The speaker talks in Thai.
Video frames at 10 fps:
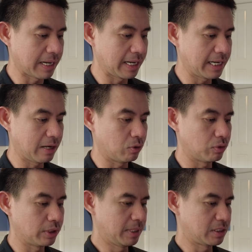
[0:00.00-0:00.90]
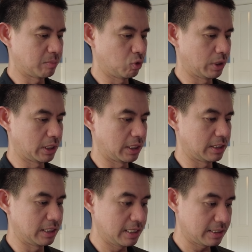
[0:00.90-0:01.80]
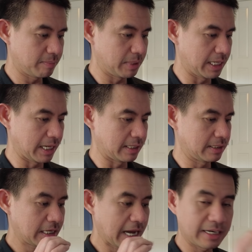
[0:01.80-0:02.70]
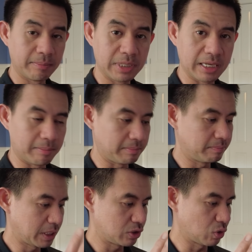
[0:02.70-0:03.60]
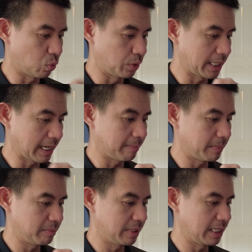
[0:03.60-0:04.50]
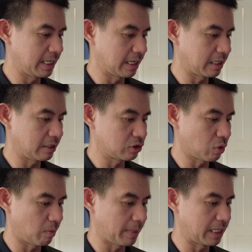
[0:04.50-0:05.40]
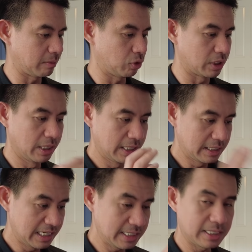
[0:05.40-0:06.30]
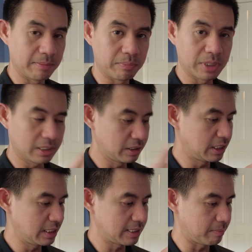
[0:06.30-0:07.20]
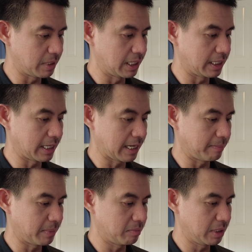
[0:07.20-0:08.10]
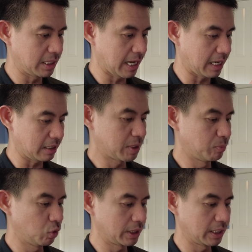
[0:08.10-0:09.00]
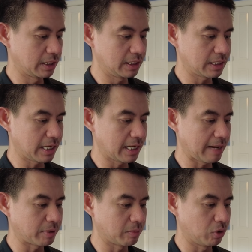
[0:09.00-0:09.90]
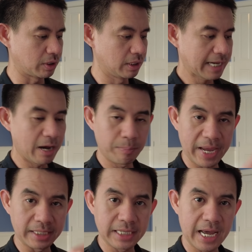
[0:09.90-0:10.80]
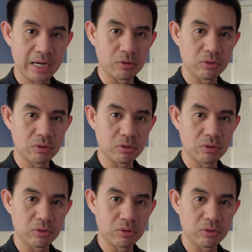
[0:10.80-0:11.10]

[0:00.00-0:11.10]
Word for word: มาให้เราเป็นจำนวนเงินยี่สิบเหรียญค่าธรรมเนียมเป็นศูนย์นะครับไม่มีแล้วก็ส่งไปทั้งหมดยี่สิบก็คือยี่สิบเลยนะครับไม่มีหักจำนวนเงินที่จะได้รับทั้งหมดเก้าร้อยแปดสิบเก้า